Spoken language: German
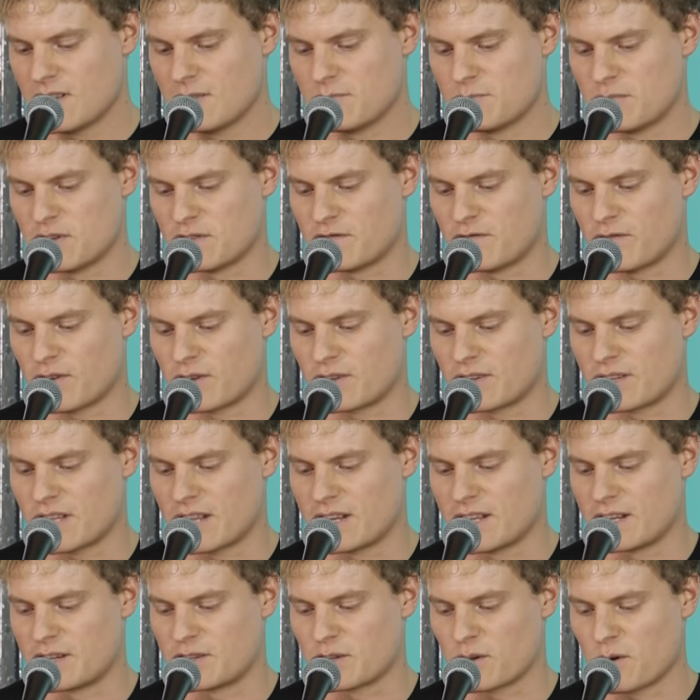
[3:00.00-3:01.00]
Bevor du
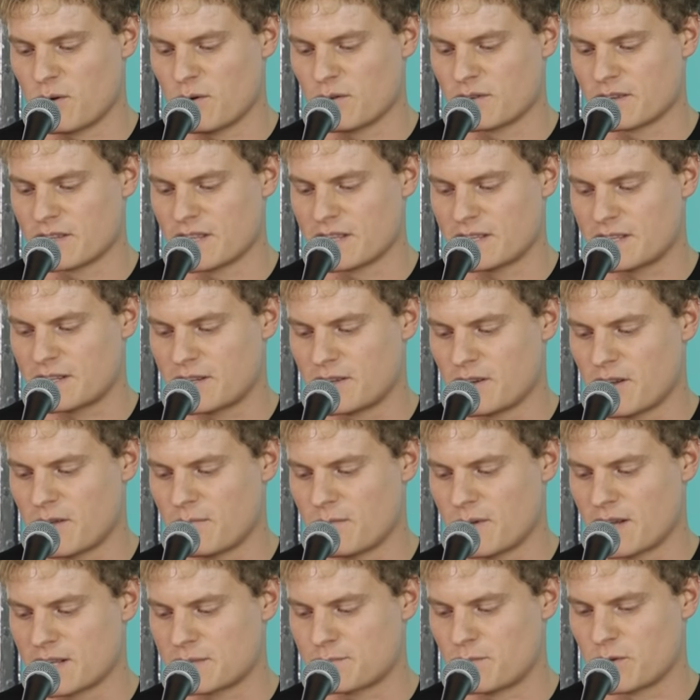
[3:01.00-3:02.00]
deine Drogen nicht
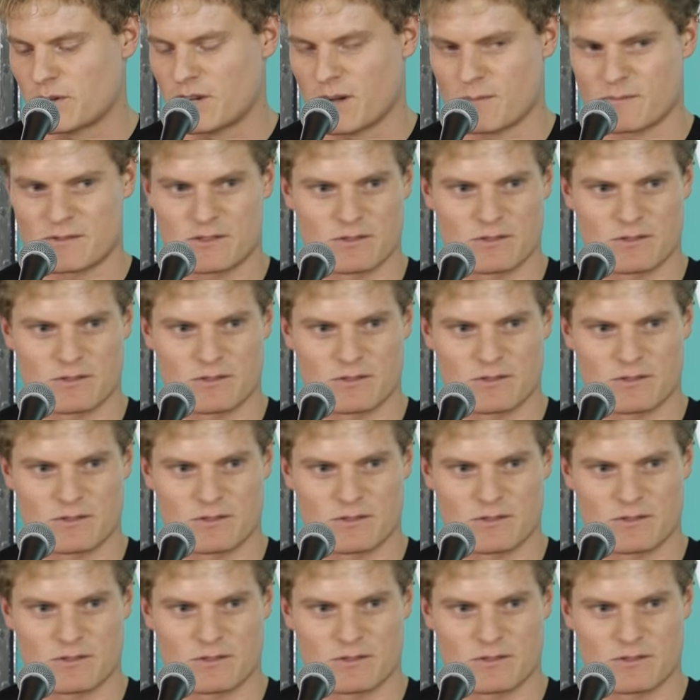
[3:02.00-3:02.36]
genommen hast, bekommst